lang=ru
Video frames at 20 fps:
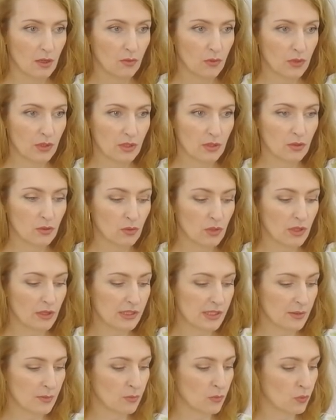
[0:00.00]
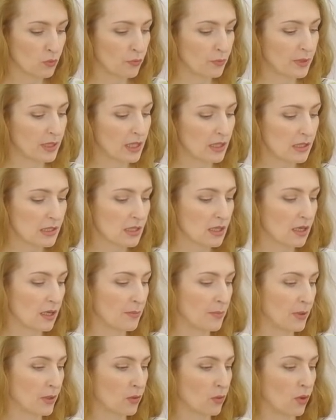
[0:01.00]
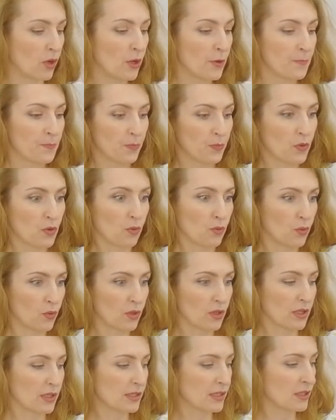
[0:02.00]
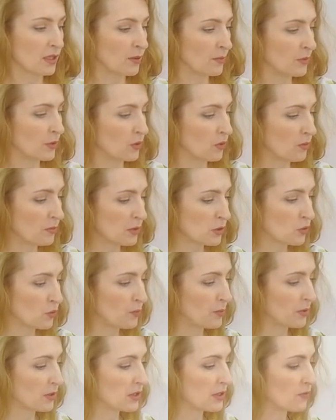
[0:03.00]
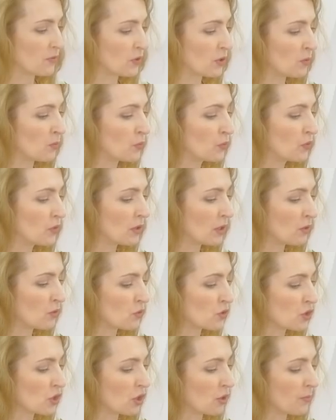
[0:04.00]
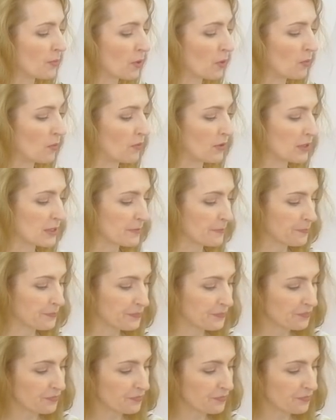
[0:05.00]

вот ну дадим ему впитаться капельку такой классный объем супер сегодня буду на ножках пробовать